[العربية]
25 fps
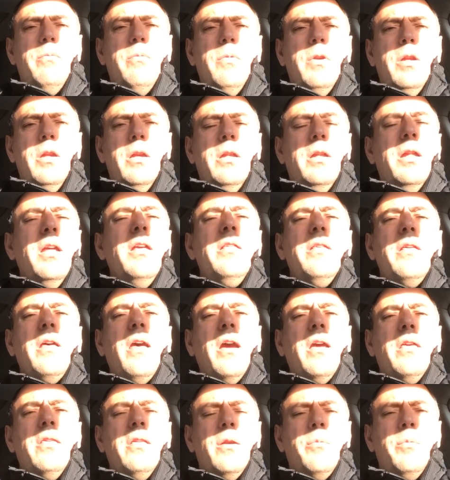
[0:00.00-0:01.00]
ليس
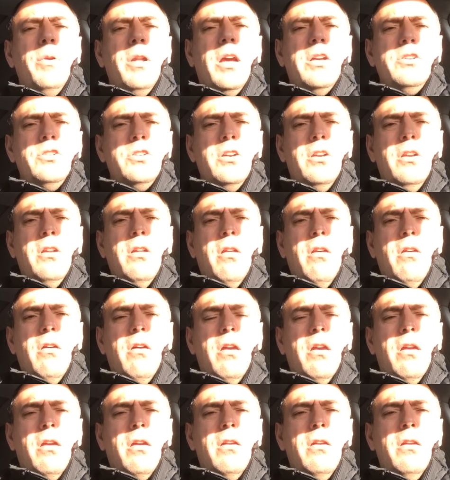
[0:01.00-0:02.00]
أكثر من عشر
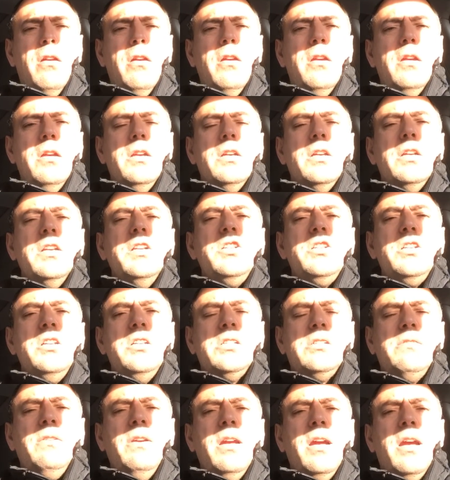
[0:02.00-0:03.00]
دقائق اجلس
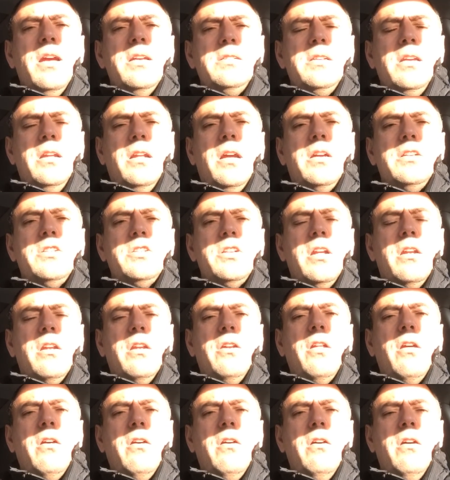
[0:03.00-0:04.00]
في هذه العشر
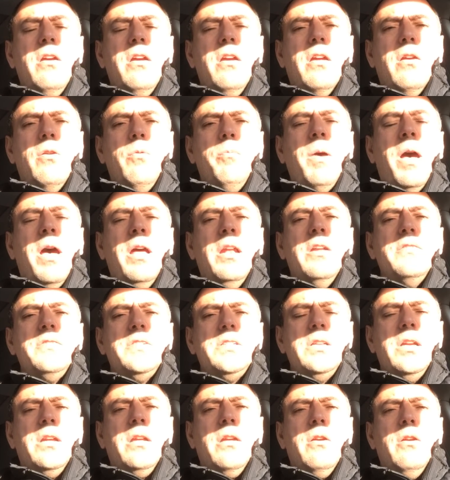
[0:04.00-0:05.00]
دقائق مع
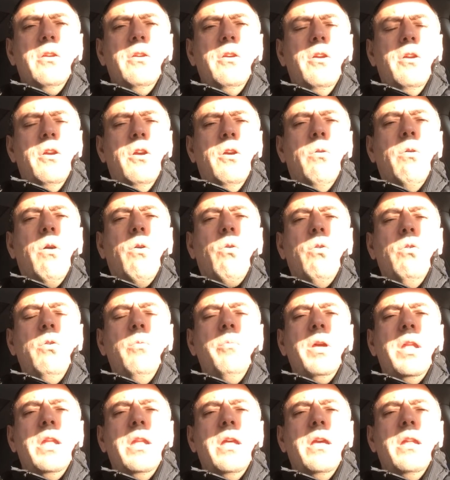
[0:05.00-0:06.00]
نفسك وقل
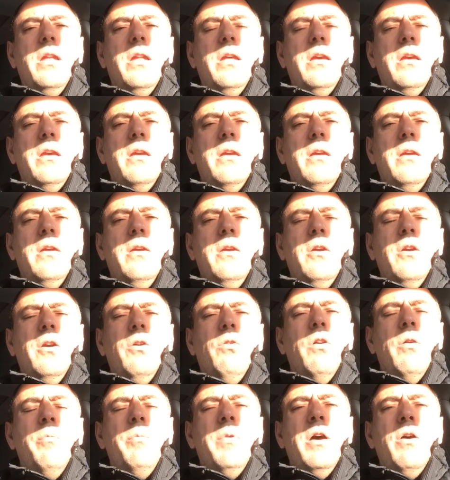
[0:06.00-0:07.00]
من أنا
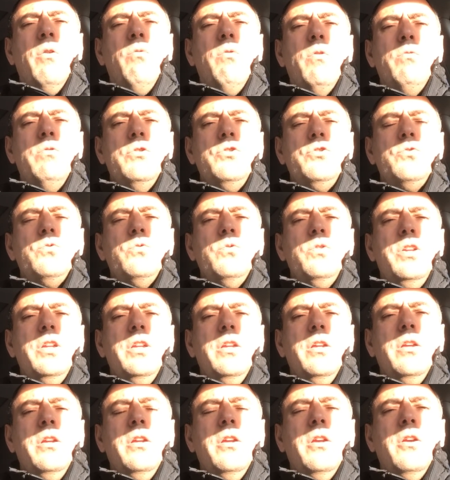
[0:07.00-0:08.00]
وما هو
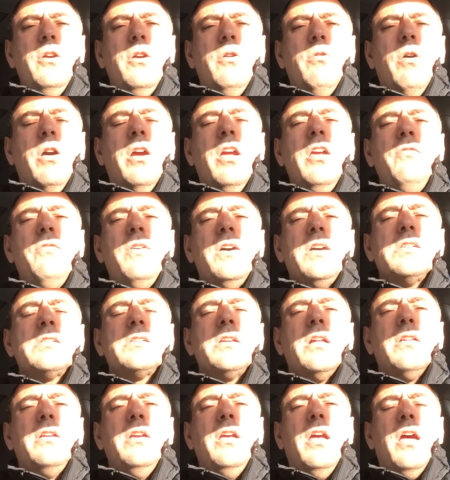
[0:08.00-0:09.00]
وجودي وكيف
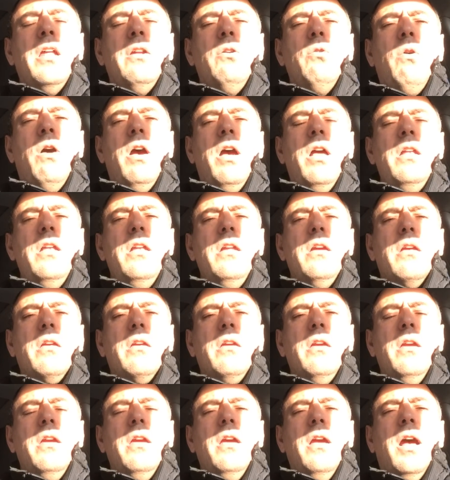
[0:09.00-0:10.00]
أستطيع أن أحلق
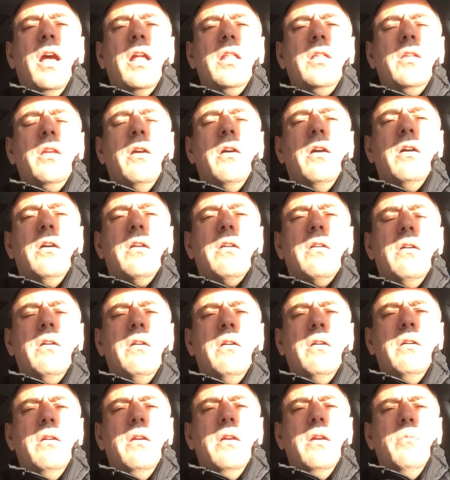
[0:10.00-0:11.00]
حتى أرى
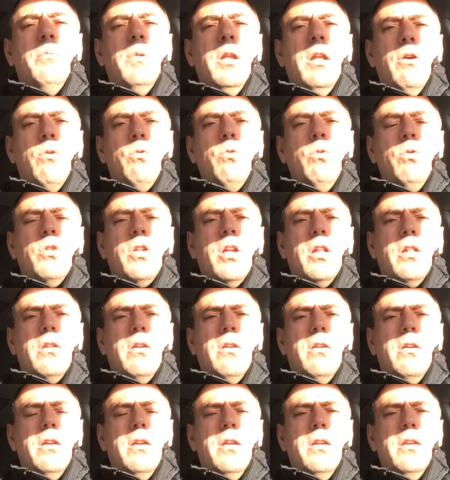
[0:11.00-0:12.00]
ملكوت
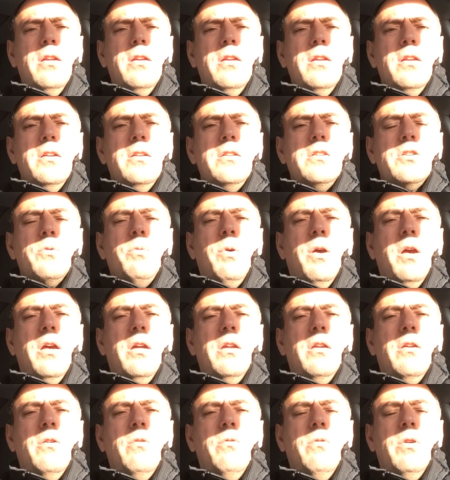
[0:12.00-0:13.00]
الله
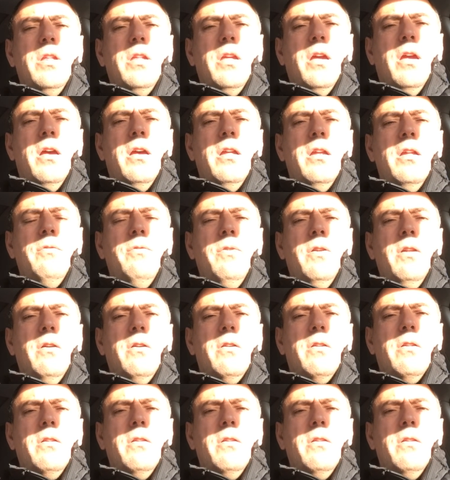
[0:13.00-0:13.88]
سبحانه وتعالى في الأرض